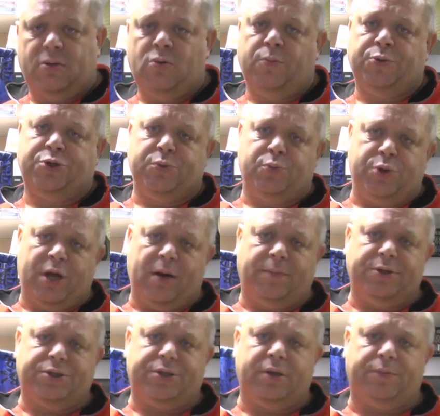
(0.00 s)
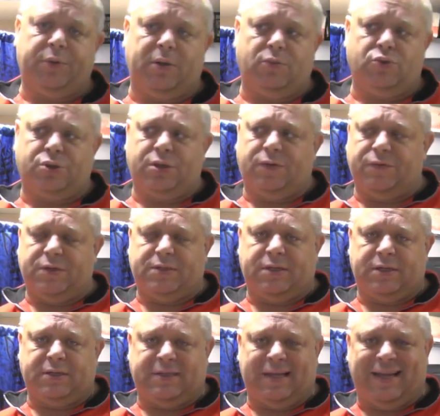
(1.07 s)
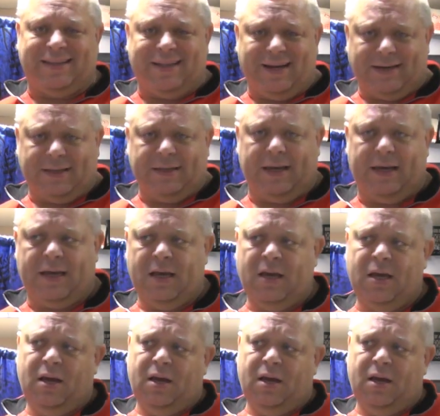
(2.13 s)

Ну почему необычные? Потому что твистеры стандартные –